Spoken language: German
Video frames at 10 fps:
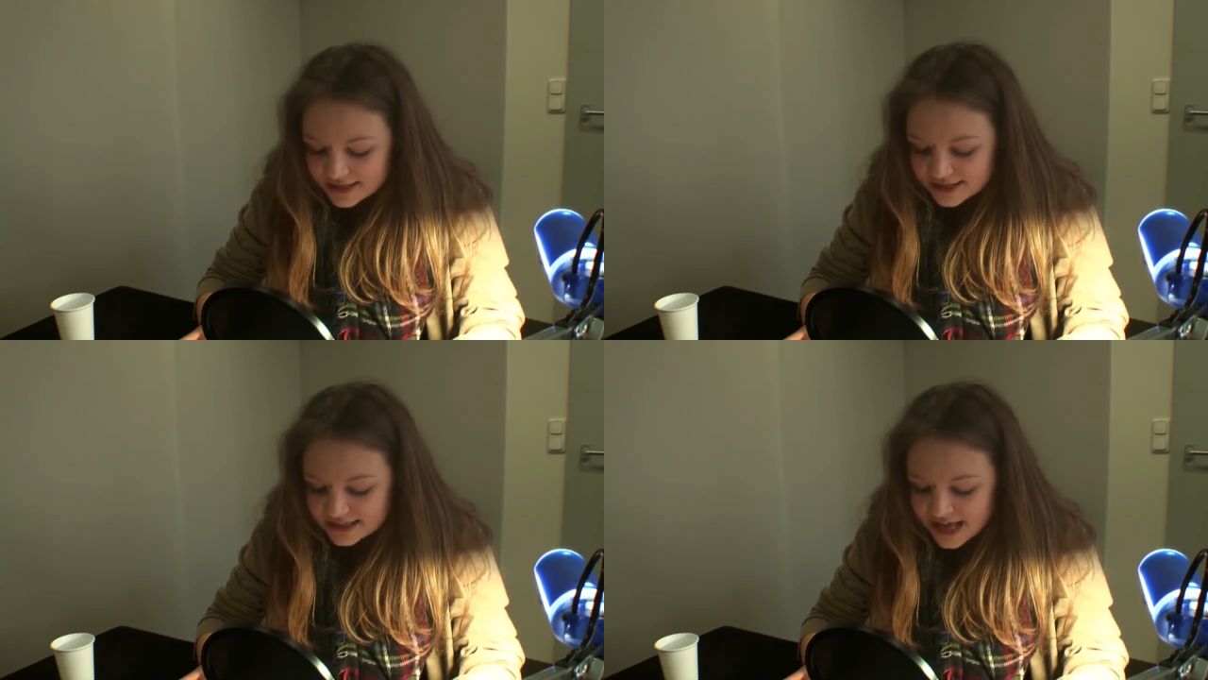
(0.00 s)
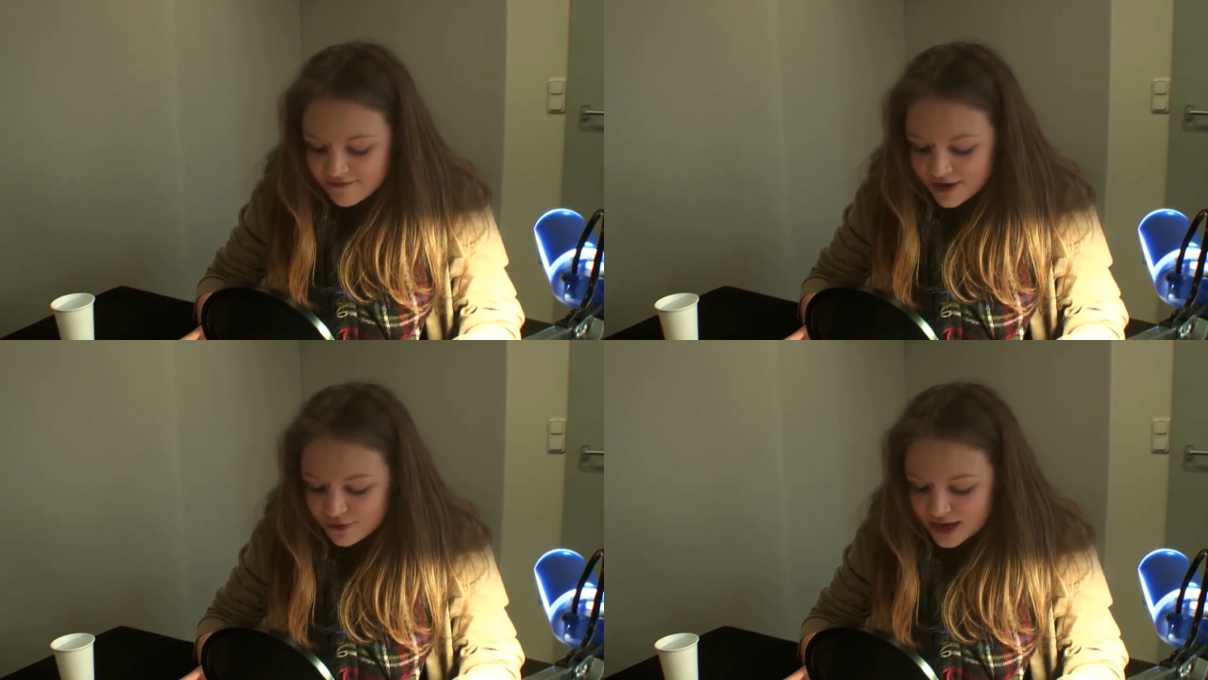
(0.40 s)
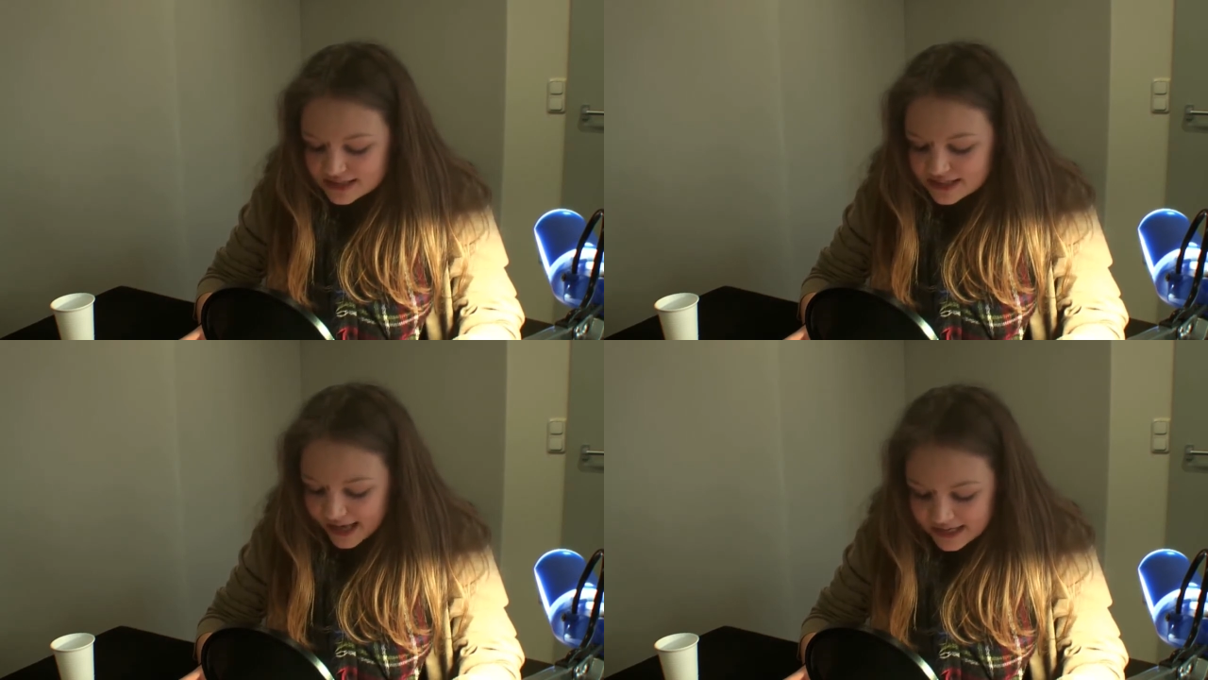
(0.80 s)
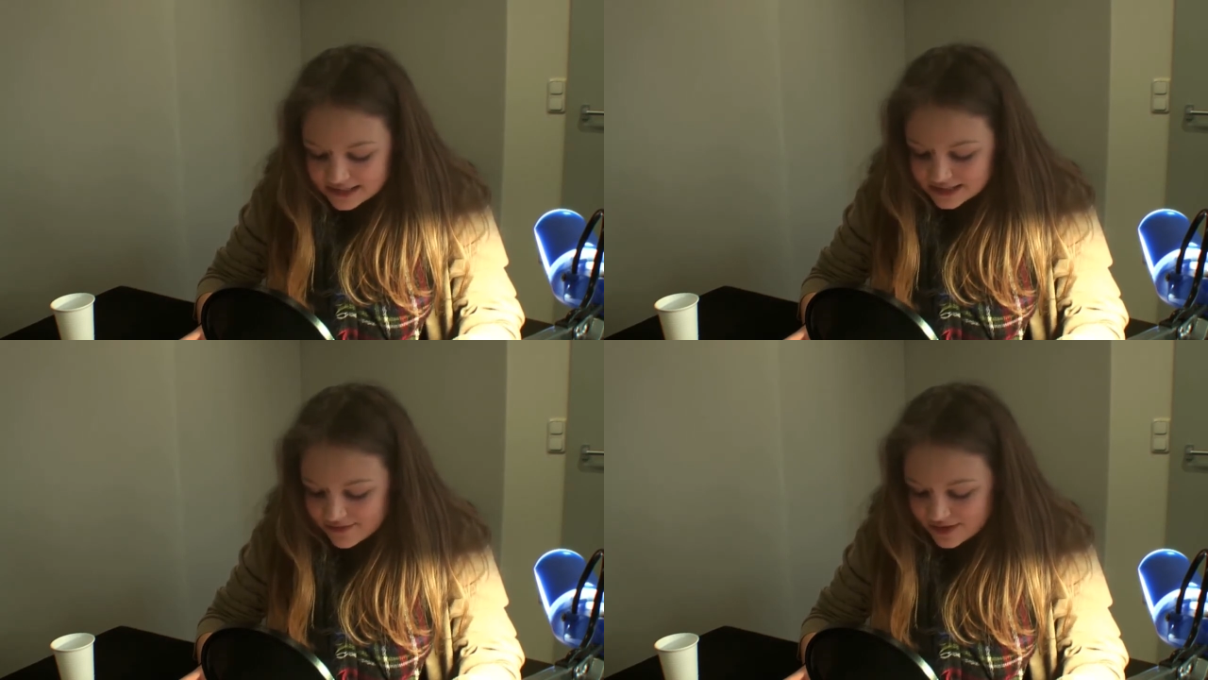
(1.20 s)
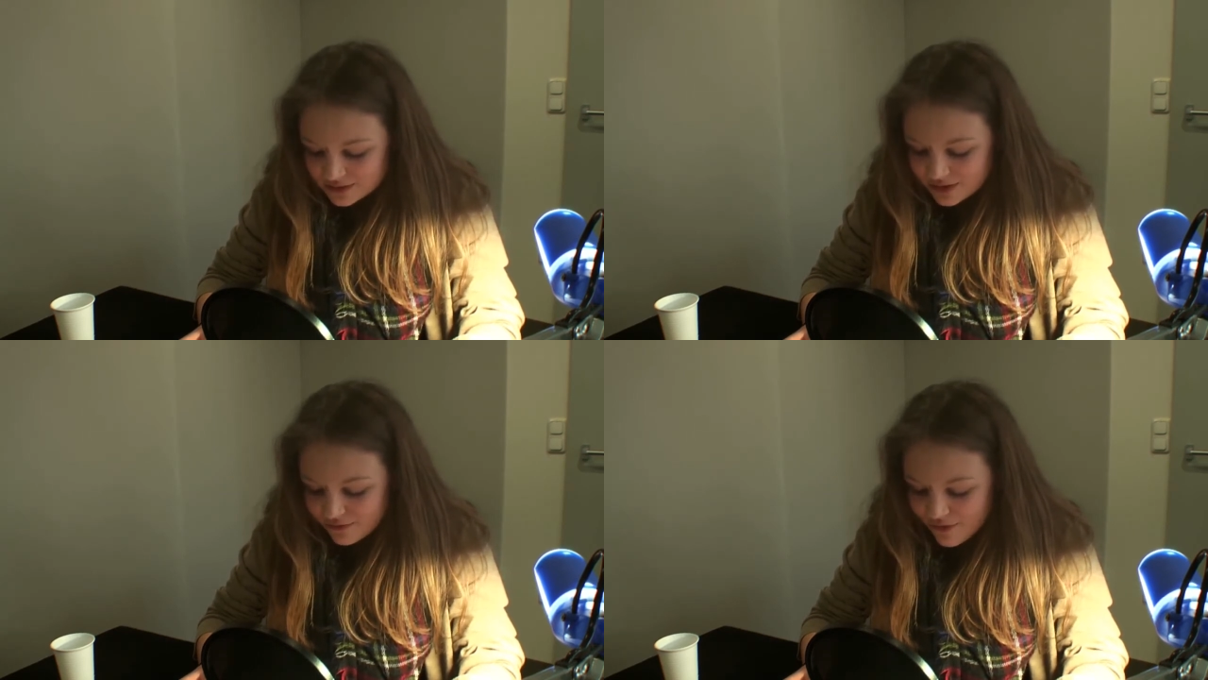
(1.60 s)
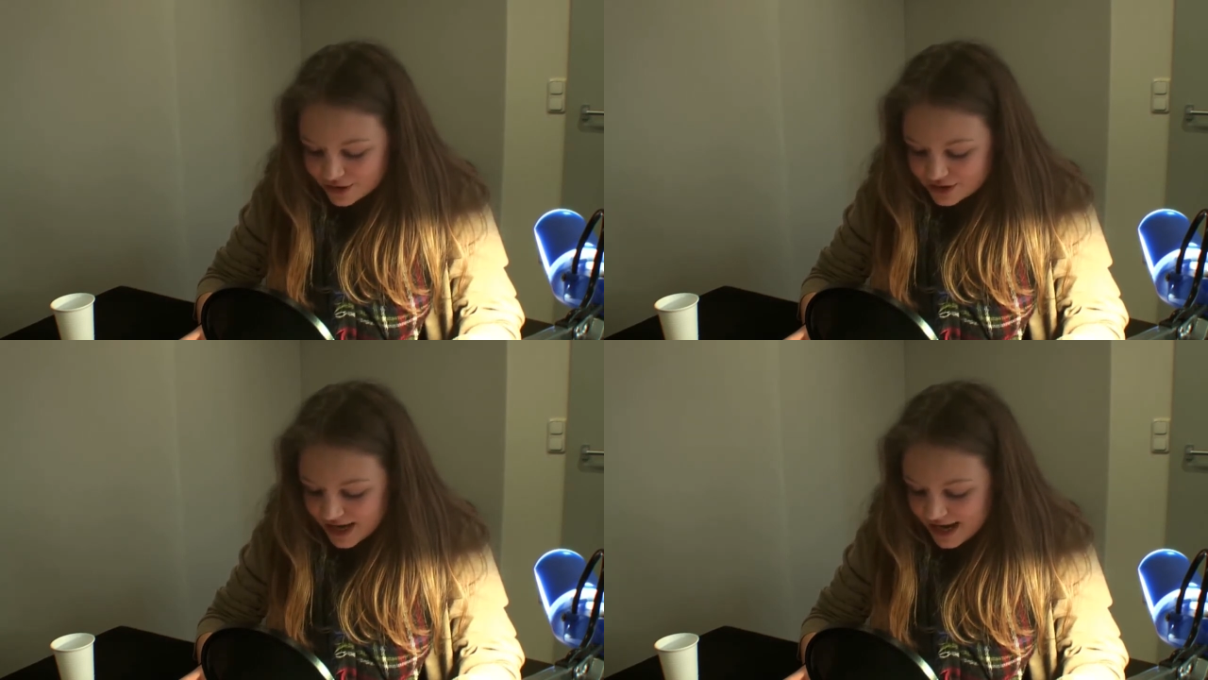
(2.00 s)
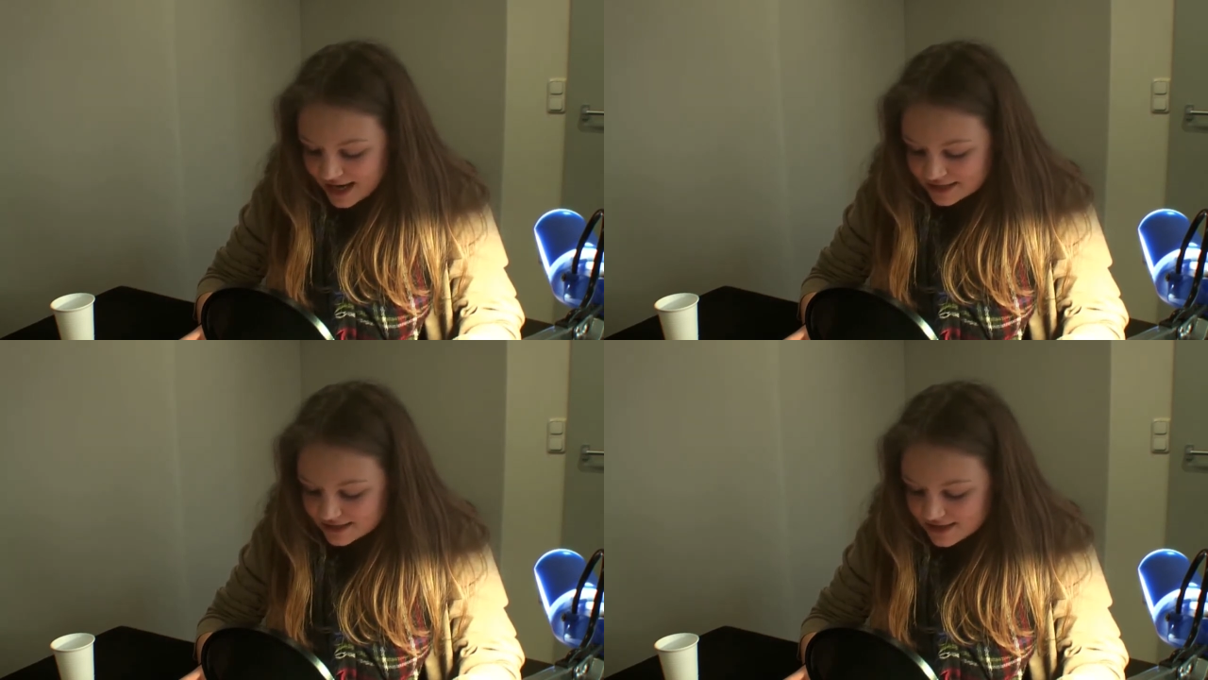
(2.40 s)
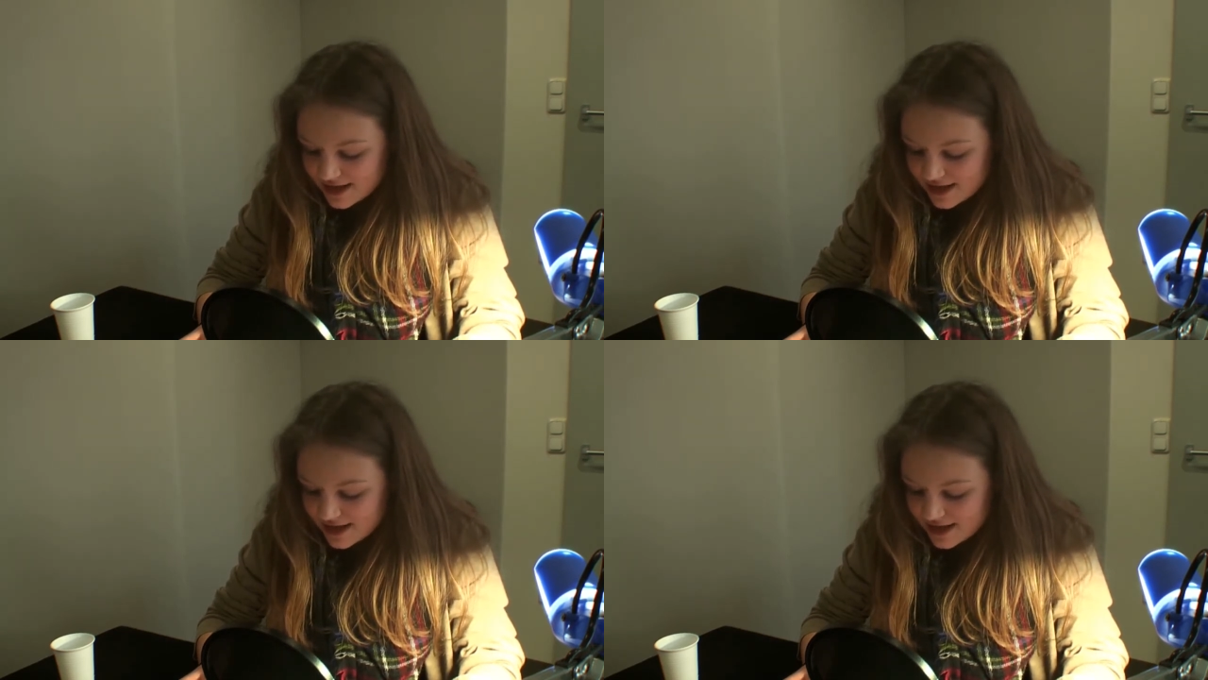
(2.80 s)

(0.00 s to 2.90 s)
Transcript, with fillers: Die ist einfach nur das Grässlichste, was du dir vorstellen kannst.